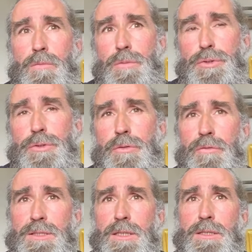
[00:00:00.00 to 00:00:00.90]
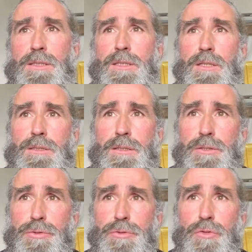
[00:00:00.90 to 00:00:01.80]
мы чувствуем восстание страстей,
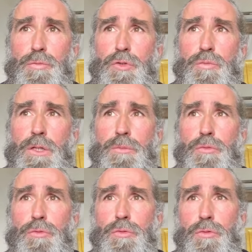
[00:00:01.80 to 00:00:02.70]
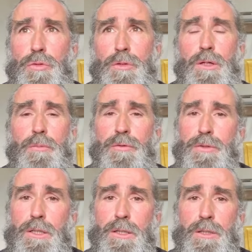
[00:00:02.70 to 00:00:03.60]
чувствуем эту борьбу, но,
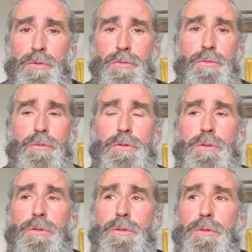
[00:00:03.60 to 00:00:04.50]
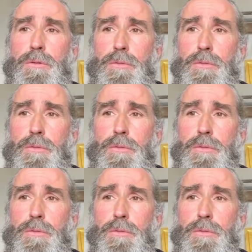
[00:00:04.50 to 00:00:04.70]
повторяю, а,